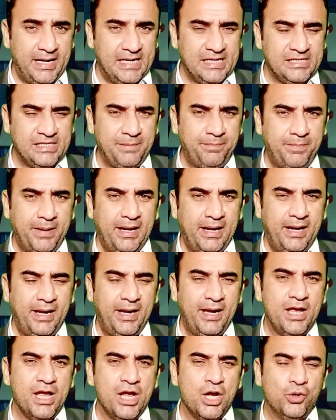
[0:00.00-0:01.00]
से पहले
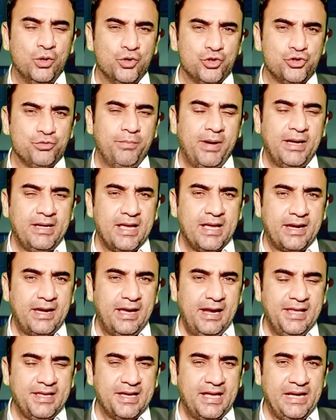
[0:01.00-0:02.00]
उस महीने खेले
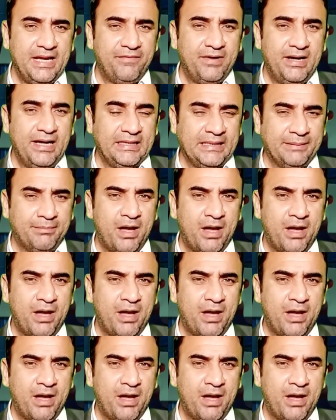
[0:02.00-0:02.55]
जाने वाले तमाम